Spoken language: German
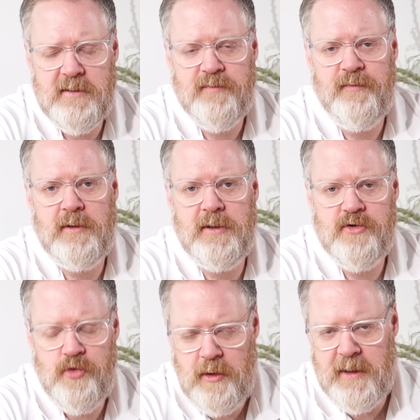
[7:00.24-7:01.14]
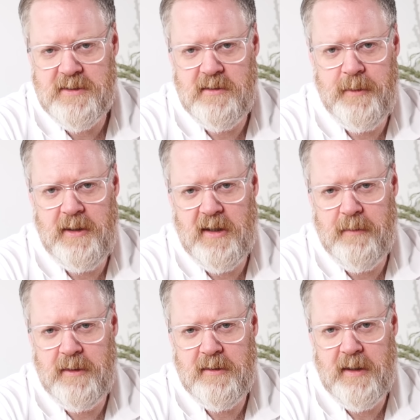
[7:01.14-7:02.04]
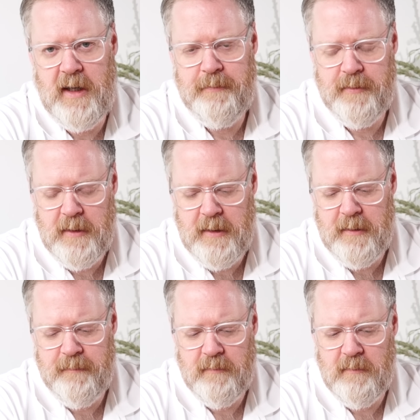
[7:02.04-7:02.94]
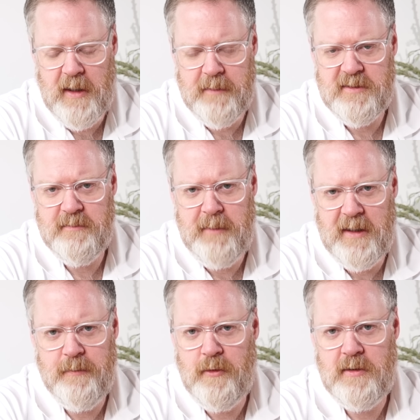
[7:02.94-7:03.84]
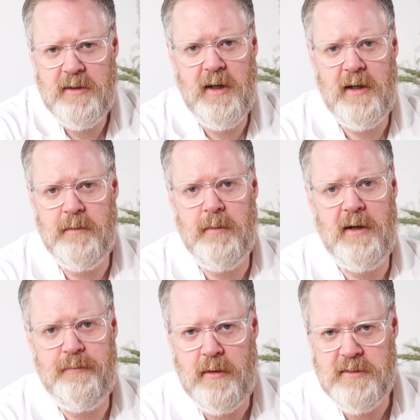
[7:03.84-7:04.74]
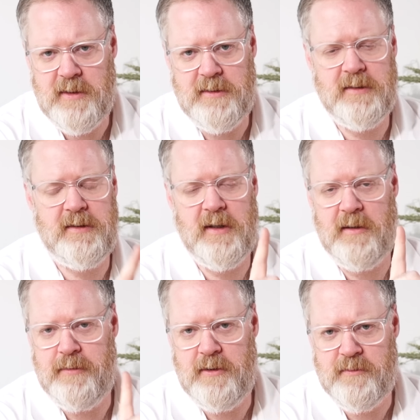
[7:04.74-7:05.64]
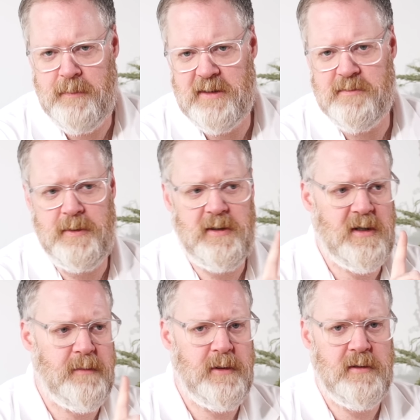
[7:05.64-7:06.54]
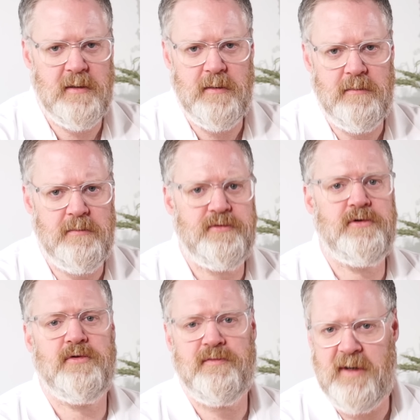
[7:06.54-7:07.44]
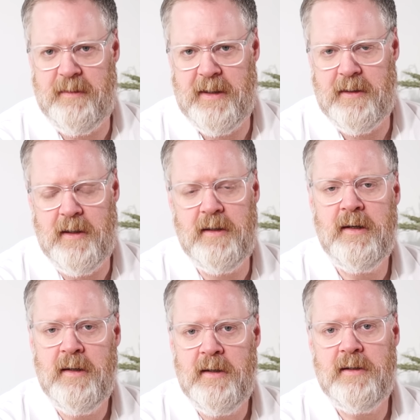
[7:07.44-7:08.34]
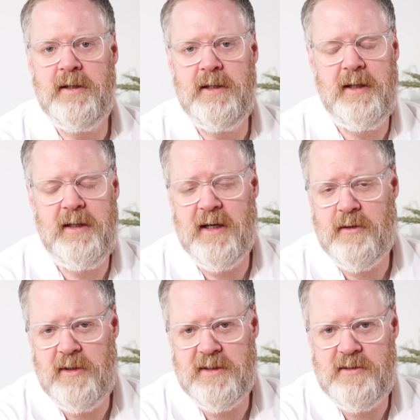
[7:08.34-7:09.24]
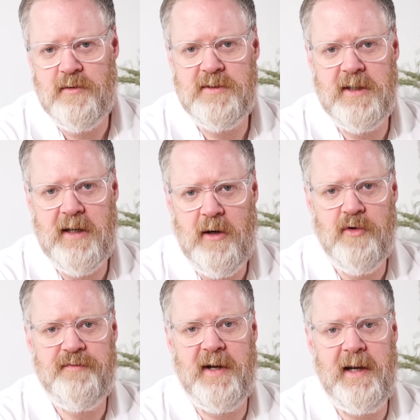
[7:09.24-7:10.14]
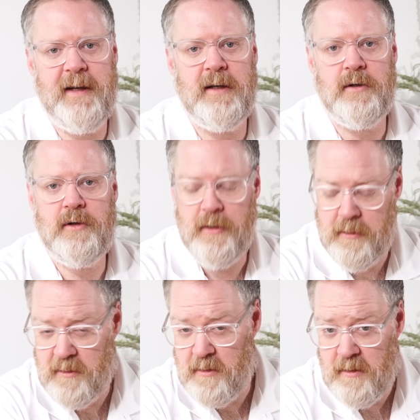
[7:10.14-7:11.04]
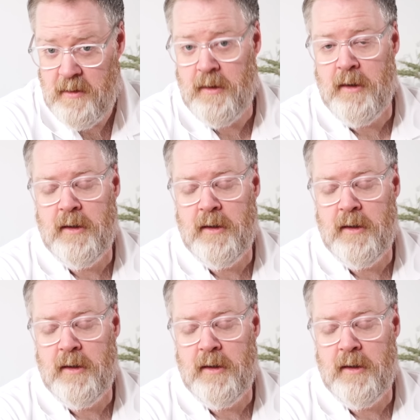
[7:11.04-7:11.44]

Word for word: es wirklich zugelassene Medikamente gab, ähm, gab es eine Menge Möglichkeiten im Bereich Prostatatherapie, Schmerzmedikamente, Psychopharmaka, die die Ejakulationszeit auch verlängern können.